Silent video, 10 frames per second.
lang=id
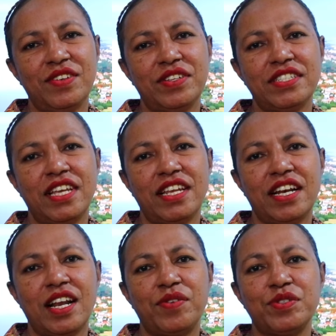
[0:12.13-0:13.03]
lewat
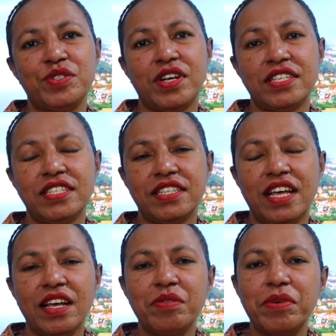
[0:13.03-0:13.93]
channel Klaus
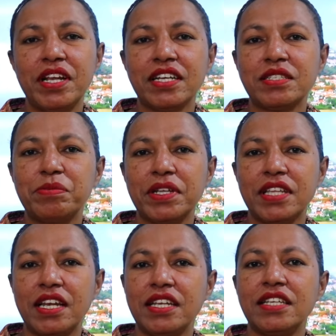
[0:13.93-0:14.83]
Sukacita. Pada
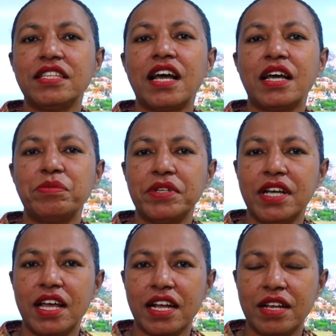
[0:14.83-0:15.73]
kesempatan ini kita akan
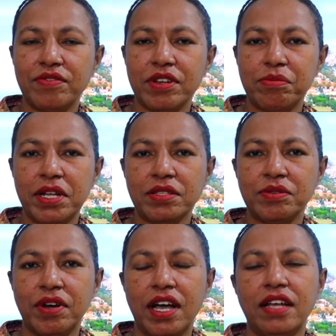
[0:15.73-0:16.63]
mendengarkan firman
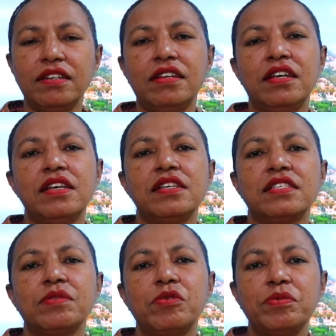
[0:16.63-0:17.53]
Tuhan.
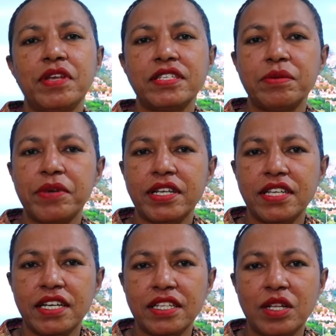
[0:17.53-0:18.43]
Sebelumnya saya
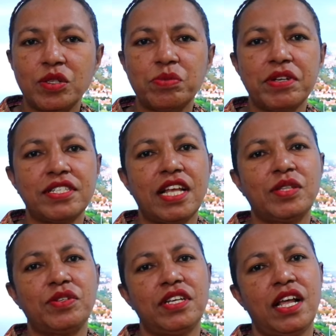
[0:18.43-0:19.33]
mengajak kita untuk
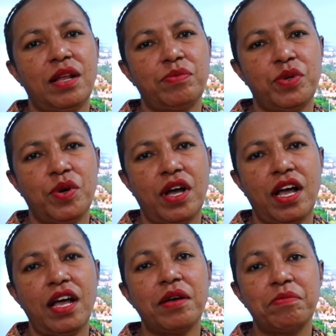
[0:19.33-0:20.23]
bersatu di dalam doa.
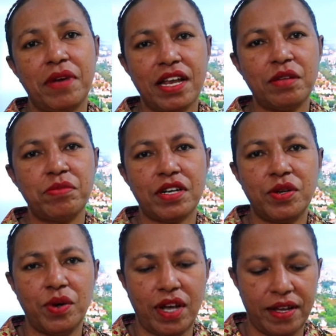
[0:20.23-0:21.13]
Mari
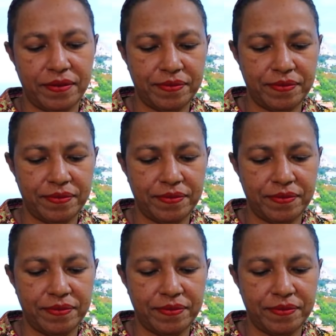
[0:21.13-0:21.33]
berdoa.